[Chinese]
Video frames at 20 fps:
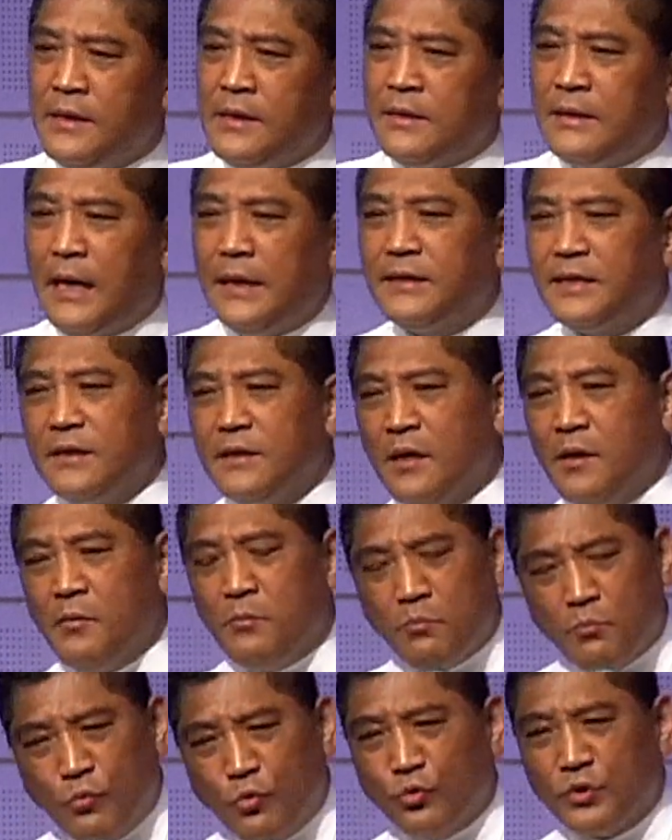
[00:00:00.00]
但是
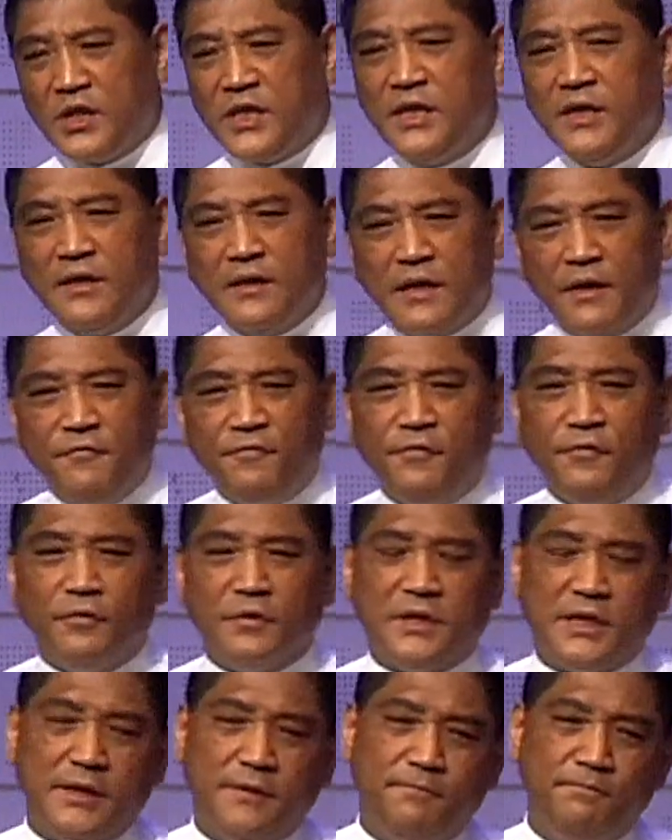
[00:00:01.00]
母亲跟父
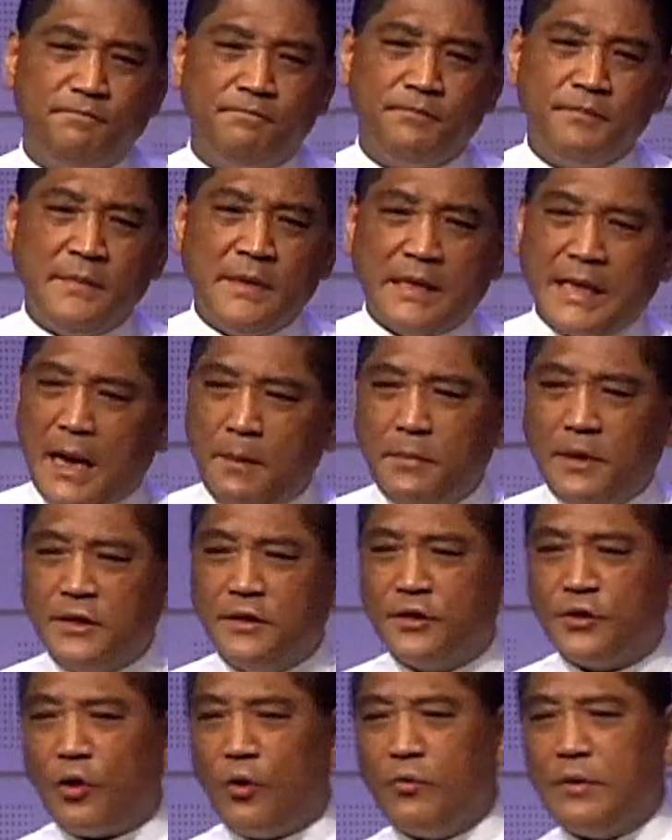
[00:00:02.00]
亲他们
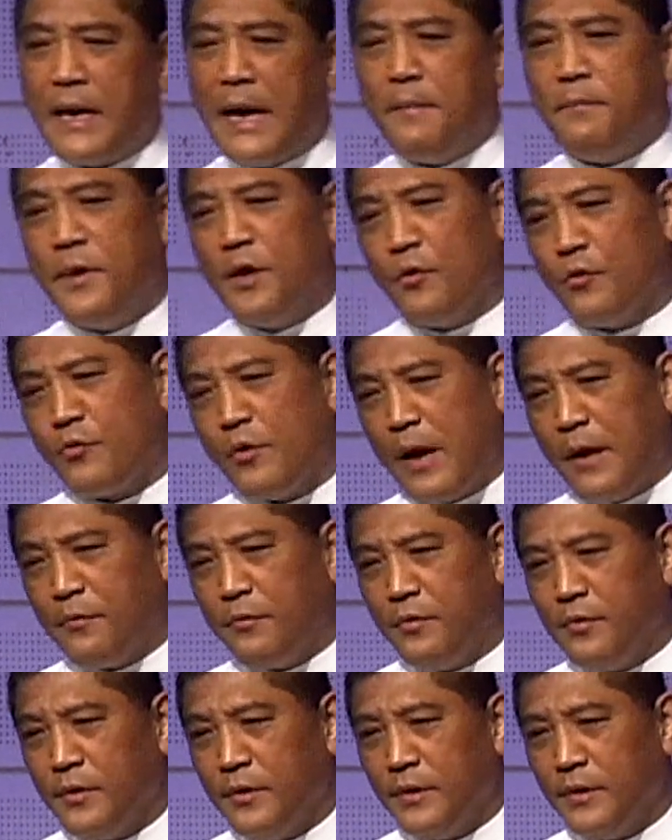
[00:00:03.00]
从来没有怪我，